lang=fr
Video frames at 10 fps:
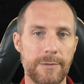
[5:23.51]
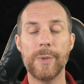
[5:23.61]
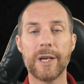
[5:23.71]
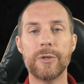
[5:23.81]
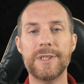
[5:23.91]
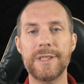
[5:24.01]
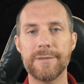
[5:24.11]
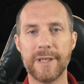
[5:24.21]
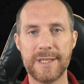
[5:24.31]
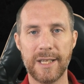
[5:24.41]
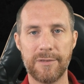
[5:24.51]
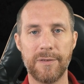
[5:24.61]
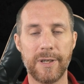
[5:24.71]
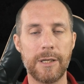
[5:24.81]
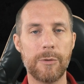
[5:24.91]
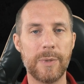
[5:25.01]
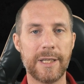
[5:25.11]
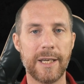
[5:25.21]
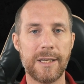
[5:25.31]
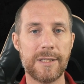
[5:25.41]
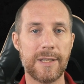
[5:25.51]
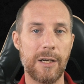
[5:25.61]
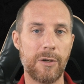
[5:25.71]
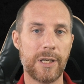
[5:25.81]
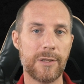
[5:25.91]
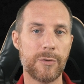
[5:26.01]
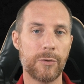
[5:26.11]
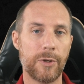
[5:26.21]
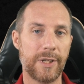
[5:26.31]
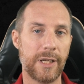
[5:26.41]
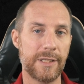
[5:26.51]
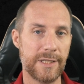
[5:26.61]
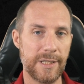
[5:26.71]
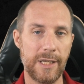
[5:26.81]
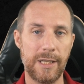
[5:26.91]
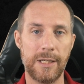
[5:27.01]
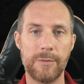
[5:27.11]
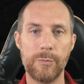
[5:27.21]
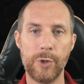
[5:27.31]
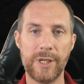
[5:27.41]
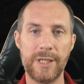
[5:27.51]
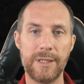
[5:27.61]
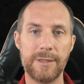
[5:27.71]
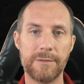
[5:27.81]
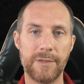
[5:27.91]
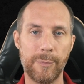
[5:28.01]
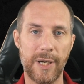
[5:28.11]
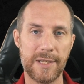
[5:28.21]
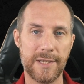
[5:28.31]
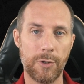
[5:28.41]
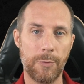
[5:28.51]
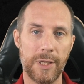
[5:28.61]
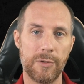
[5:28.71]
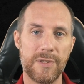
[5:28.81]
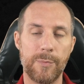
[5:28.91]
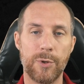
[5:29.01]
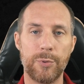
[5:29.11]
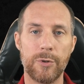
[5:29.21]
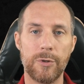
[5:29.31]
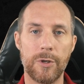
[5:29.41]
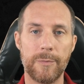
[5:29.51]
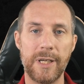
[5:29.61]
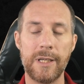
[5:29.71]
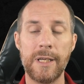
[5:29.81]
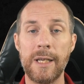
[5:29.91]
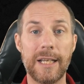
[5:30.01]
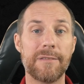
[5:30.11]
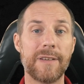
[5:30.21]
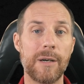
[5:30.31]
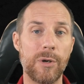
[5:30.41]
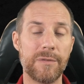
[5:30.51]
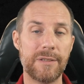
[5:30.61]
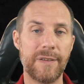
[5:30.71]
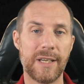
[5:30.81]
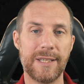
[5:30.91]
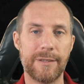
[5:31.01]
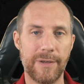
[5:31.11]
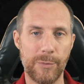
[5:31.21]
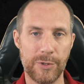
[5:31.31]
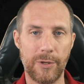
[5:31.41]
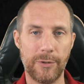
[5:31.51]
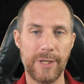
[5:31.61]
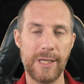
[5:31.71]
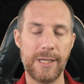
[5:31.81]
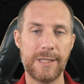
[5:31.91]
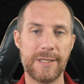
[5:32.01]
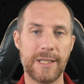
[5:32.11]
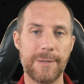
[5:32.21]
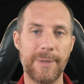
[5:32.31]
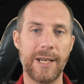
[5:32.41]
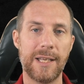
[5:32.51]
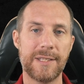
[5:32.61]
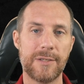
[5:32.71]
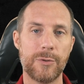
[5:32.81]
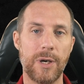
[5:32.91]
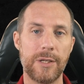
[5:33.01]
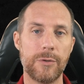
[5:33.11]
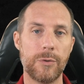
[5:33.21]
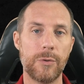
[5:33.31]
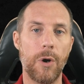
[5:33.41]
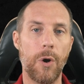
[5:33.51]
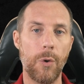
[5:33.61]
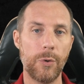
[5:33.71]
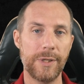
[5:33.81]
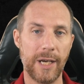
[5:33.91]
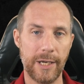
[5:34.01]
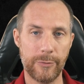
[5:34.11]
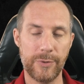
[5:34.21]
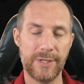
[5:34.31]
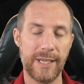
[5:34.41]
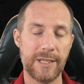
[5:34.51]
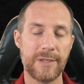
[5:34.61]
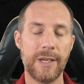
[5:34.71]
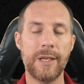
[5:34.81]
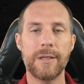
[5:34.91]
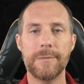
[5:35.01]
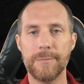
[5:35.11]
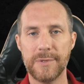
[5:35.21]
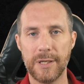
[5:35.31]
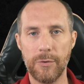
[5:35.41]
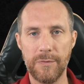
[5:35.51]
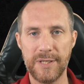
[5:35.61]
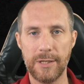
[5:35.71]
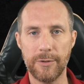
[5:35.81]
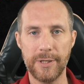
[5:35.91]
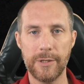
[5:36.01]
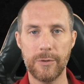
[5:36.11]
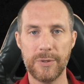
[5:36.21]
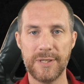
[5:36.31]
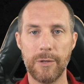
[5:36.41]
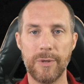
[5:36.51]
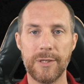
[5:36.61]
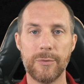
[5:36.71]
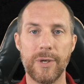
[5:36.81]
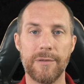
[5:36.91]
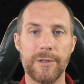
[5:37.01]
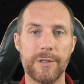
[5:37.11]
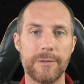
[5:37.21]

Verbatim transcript: Le mercredi 25 février 2015, alors qu'ils sont en train de dîner, Moki fait part à sa grand-mère de ses plans pour le lendemain. Il a vraiment envie de faire cette fameuse randonnée, celle qui mène à la radio en haut des High Stairs. C'est le nom officiel donné au Stairway to Heaven.